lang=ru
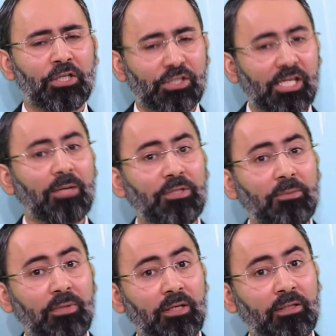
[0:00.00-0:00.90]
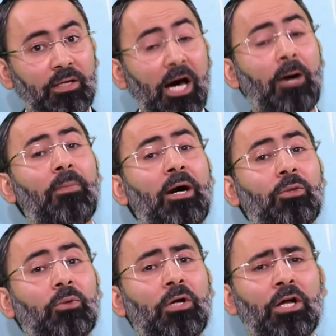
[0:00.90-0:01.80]
Тем не менее,
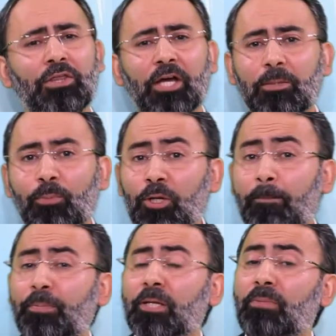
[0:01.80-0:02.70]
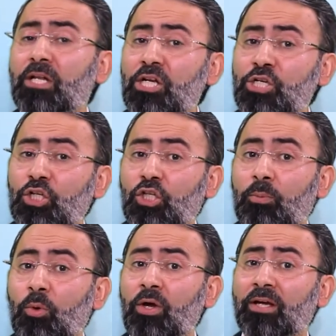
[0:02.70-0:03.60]
Аману, наиболее
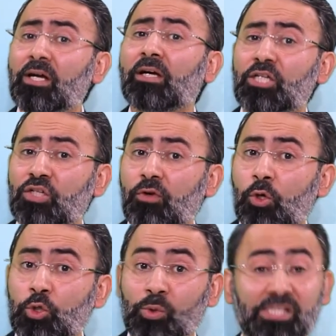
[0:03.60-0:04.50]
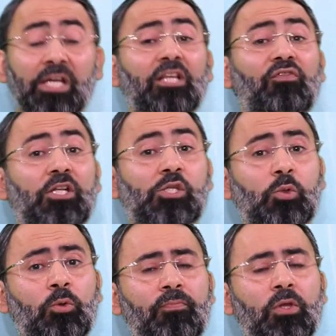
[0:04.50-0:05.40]
приближенному к Ахашверошу
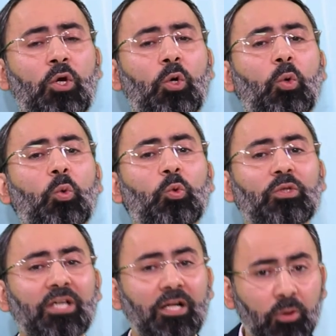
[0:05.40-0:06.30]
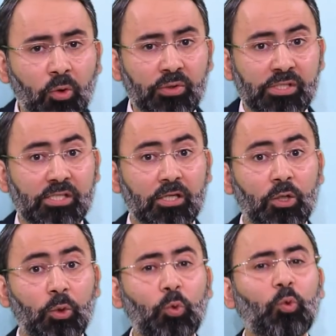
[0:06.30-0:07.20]
царе-дворцу, удалось
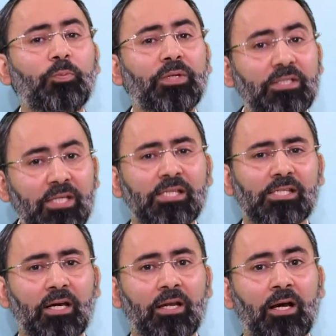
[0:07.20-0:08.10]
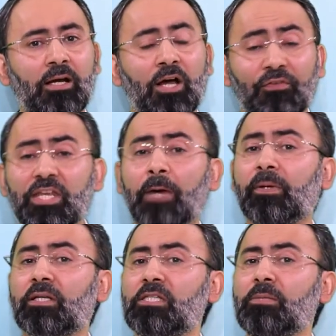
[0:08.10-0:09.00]
убедить царя в
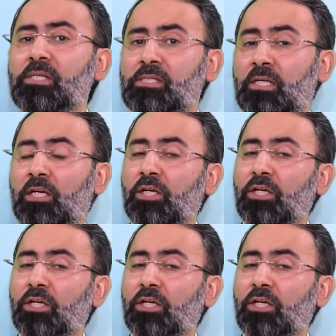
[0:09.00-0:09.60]
необходимости